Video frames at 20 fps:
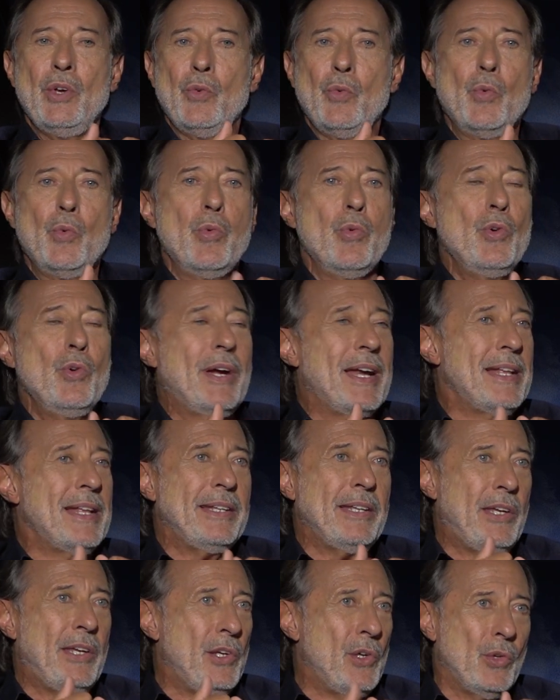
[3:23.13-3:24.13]
hubo un
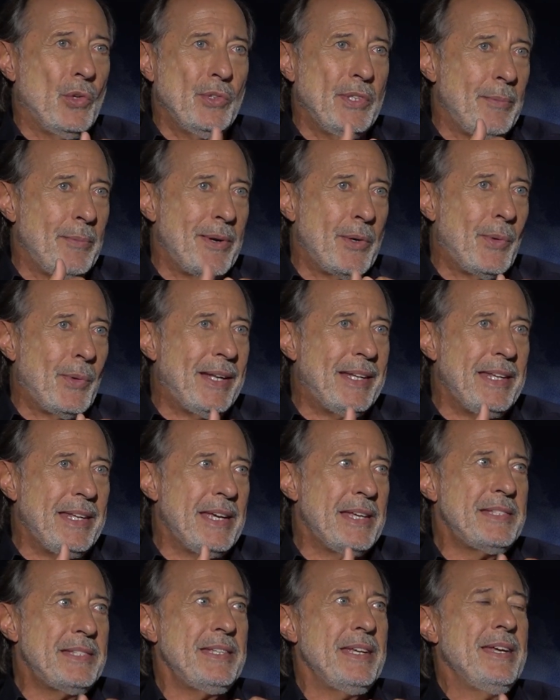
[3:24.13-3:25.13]
gran guión de Manuel
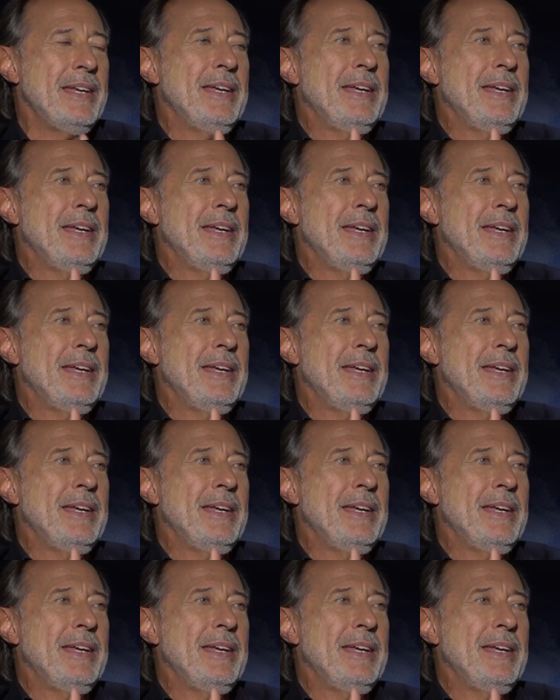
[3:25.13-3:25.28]
Díez